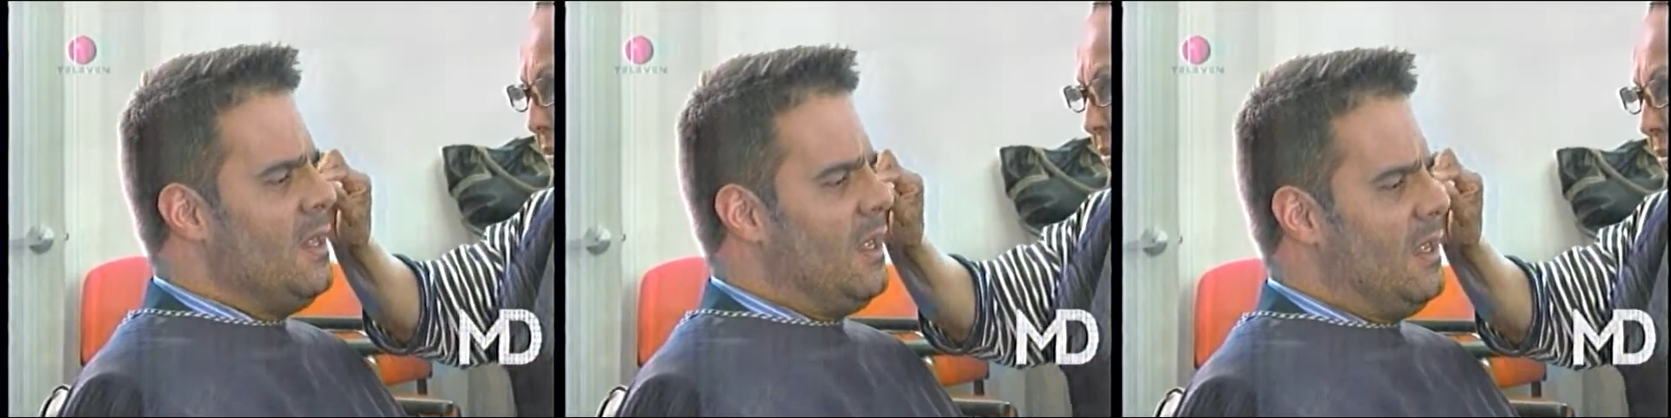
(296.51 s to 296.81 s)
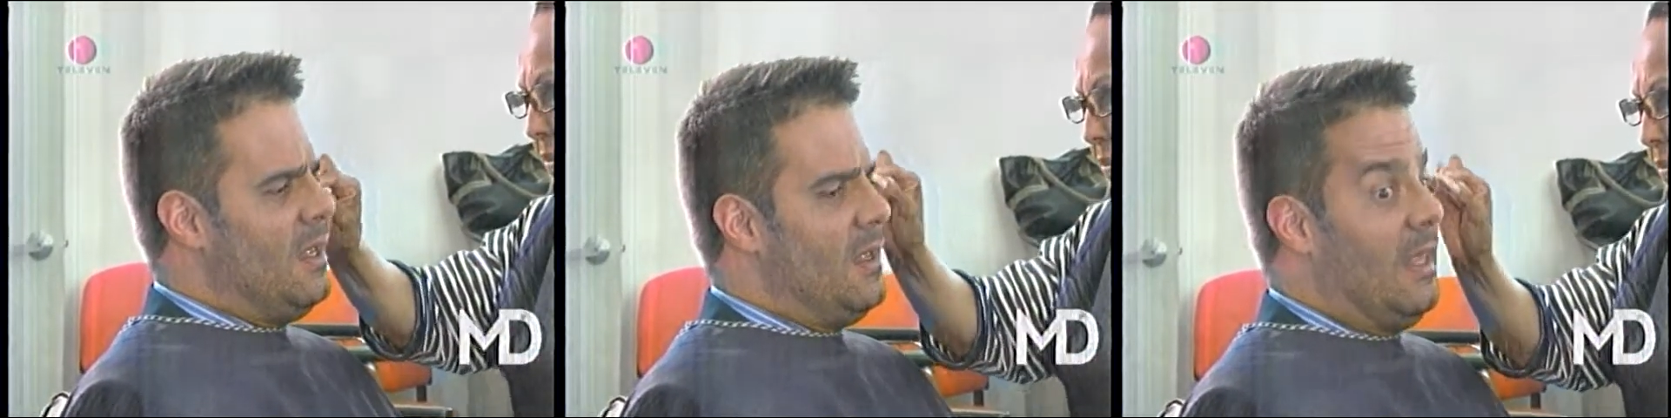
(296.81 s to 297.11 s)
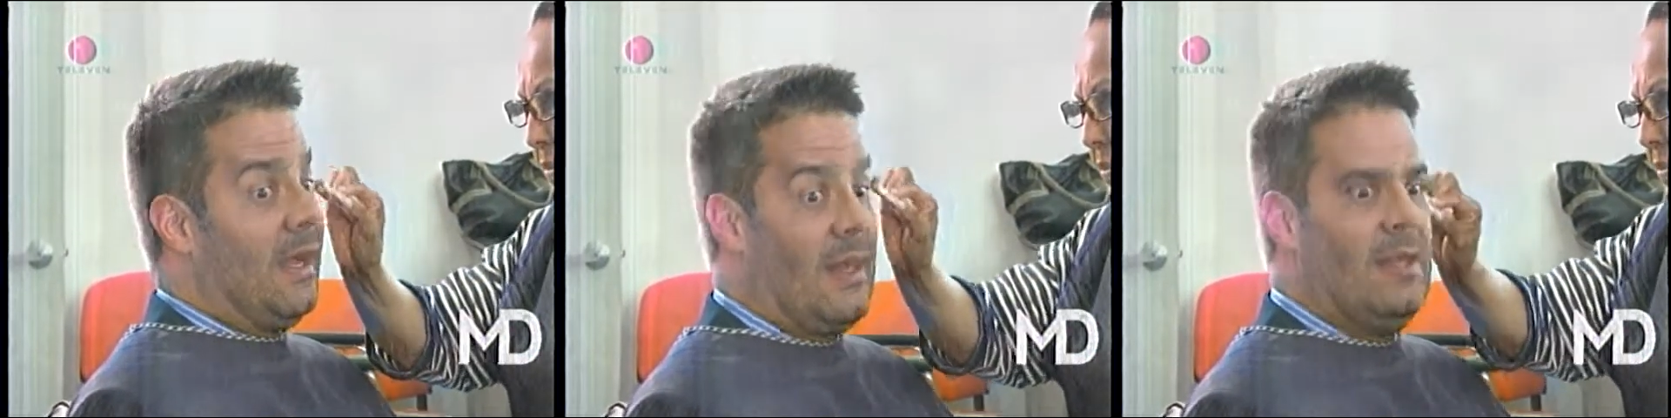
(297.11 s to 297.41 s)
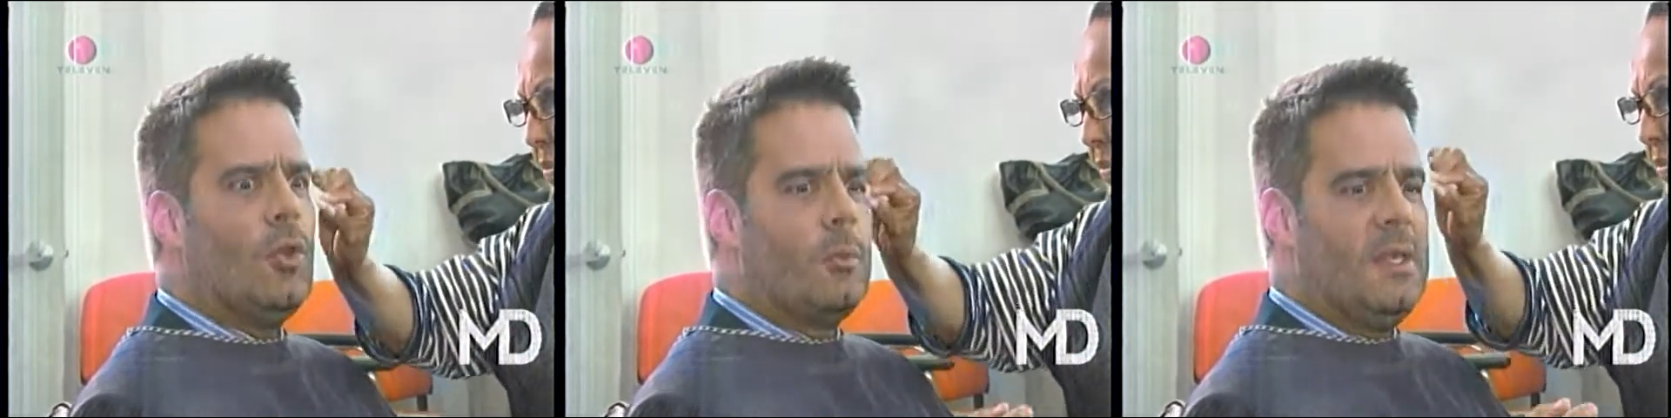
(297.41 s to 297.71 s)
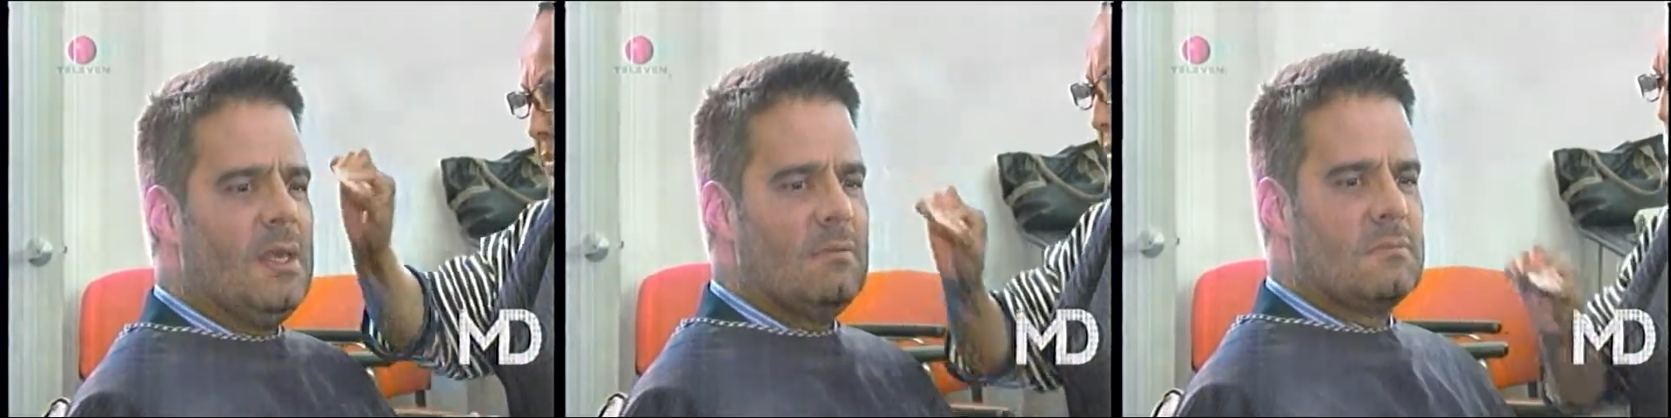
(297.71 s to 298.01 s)
Eh, y Reni
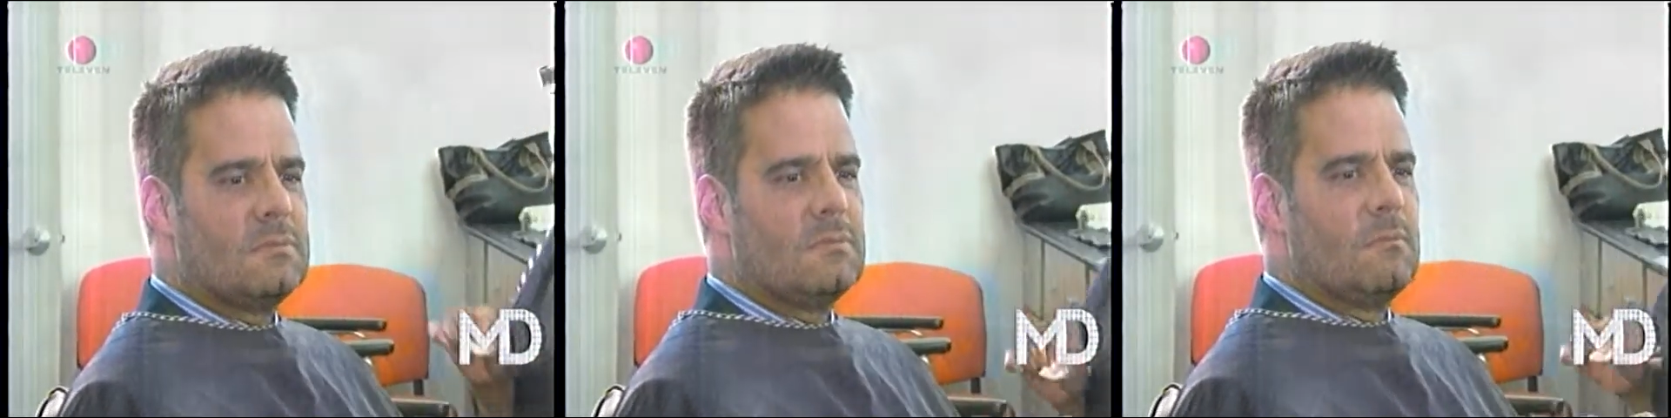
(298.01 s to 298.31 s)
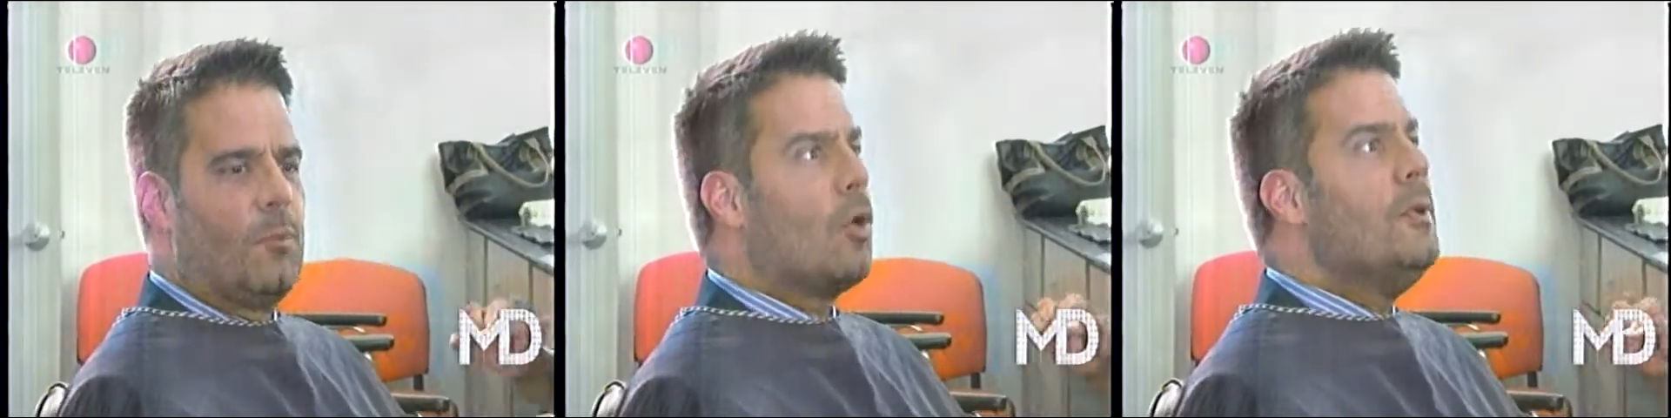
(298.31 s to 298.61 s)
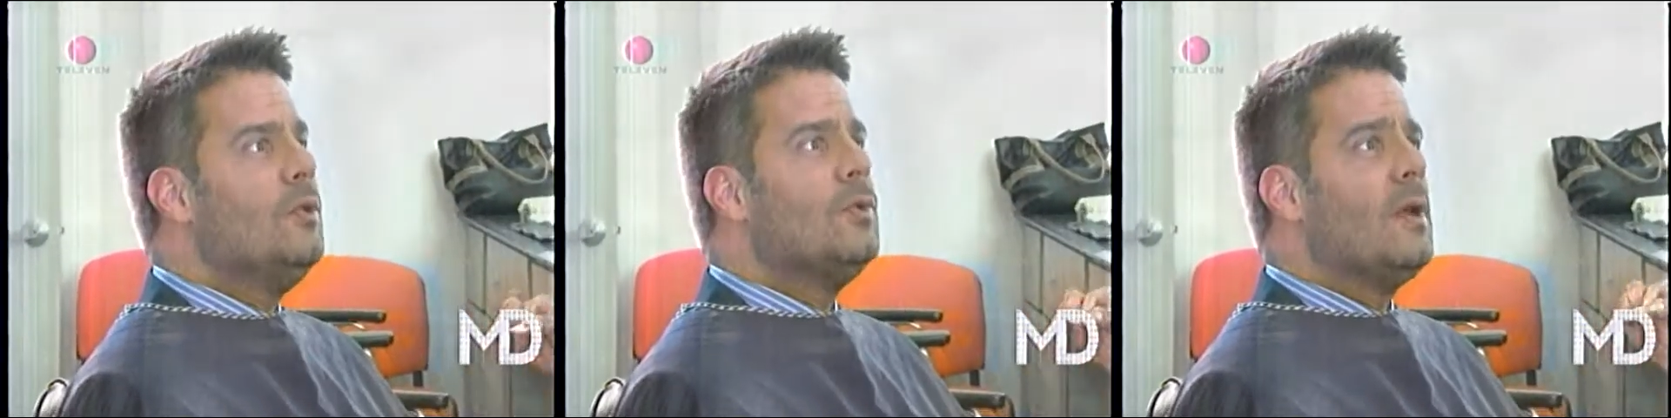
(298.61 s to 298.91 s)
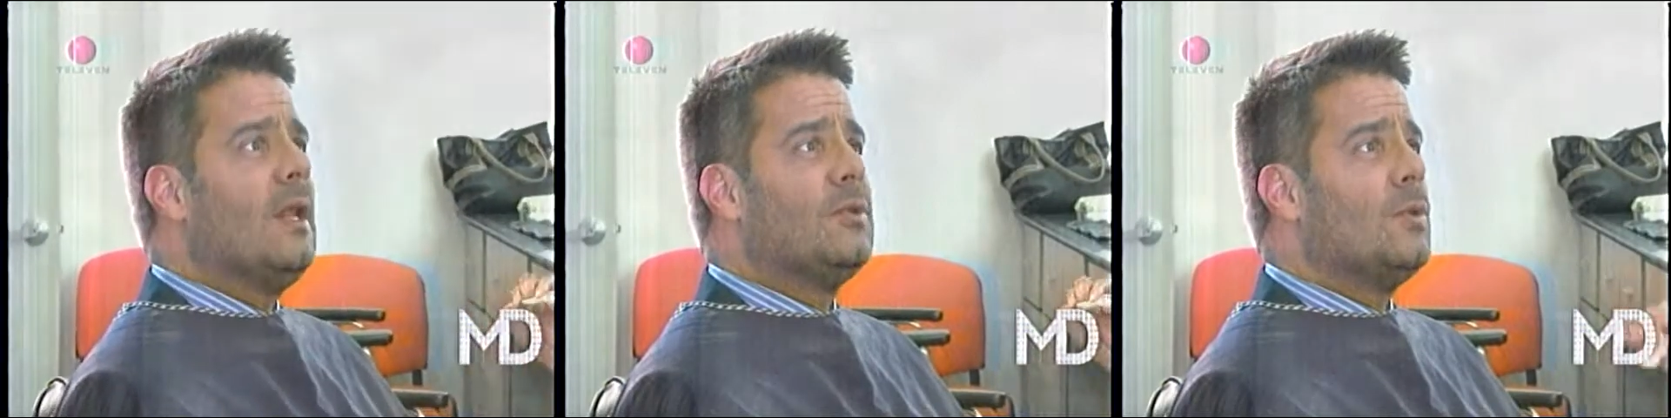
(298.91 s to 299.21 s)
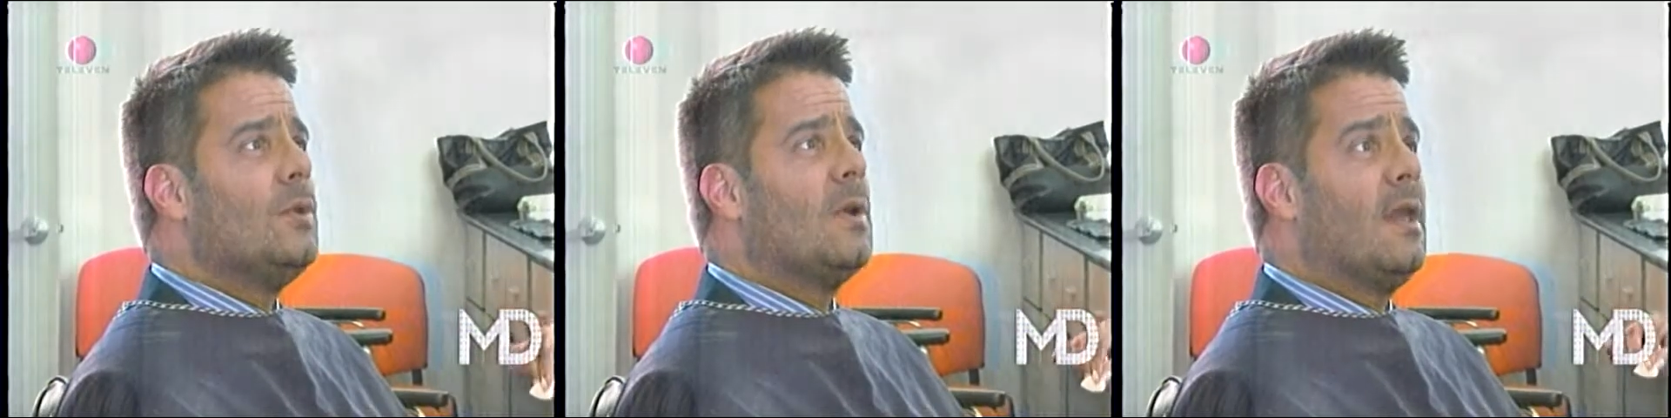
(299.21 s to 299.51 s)
dormía pocos minutos en el
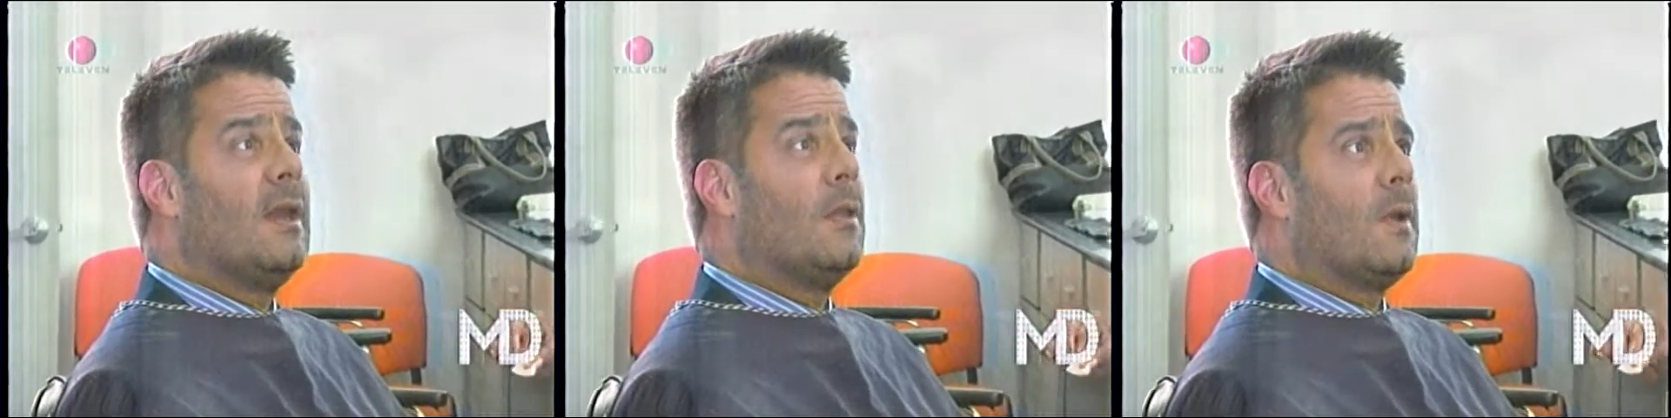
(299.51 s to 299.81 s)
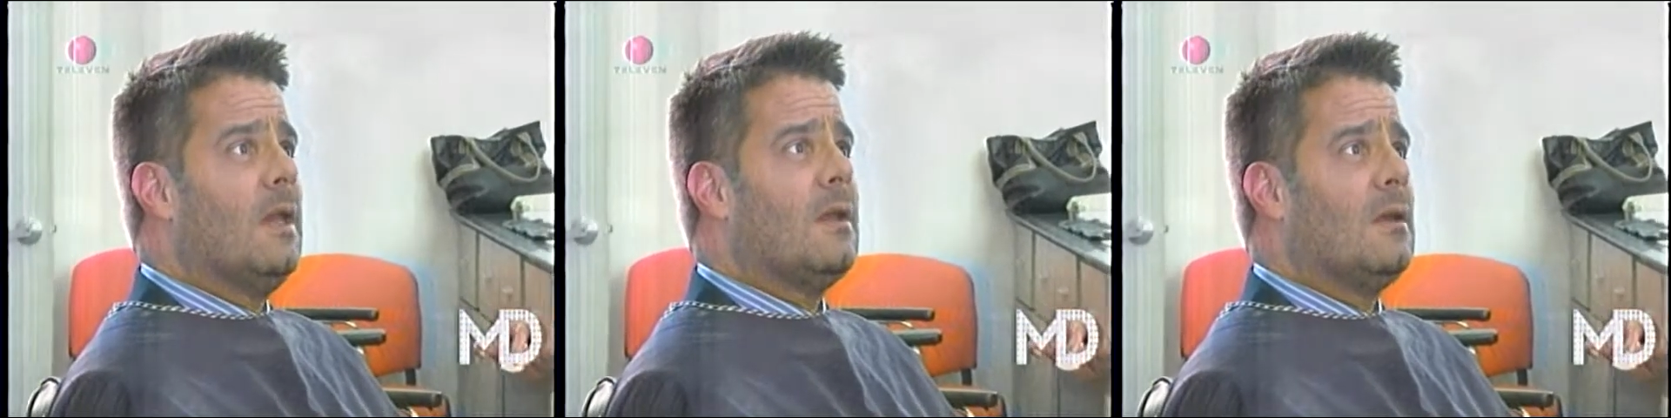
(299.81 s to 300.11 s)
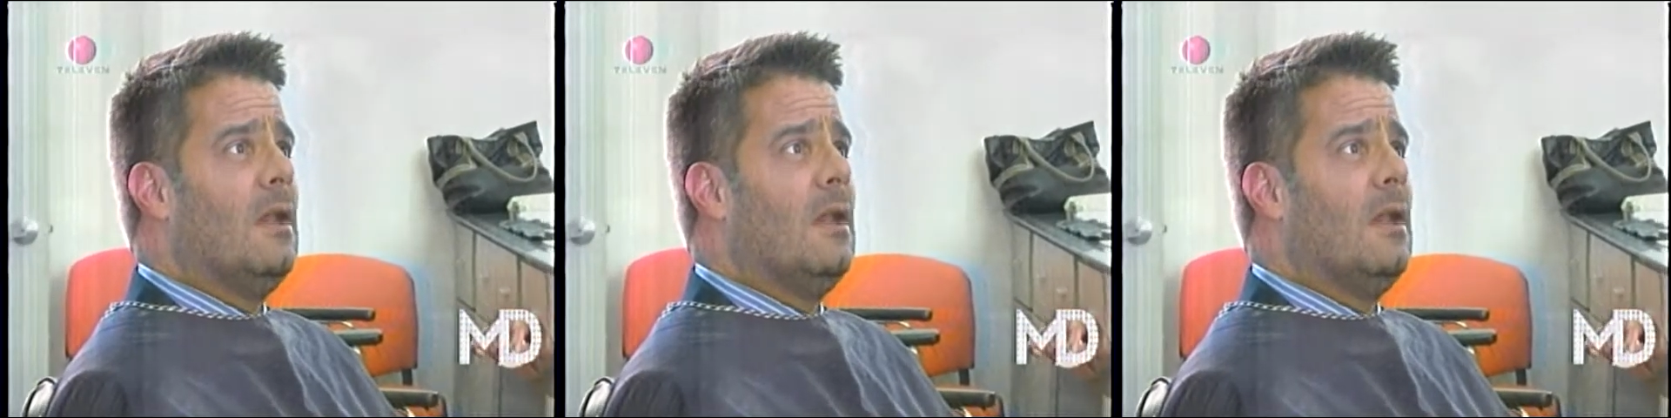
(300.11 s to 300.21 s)
estudio ahí en Radio Caracas.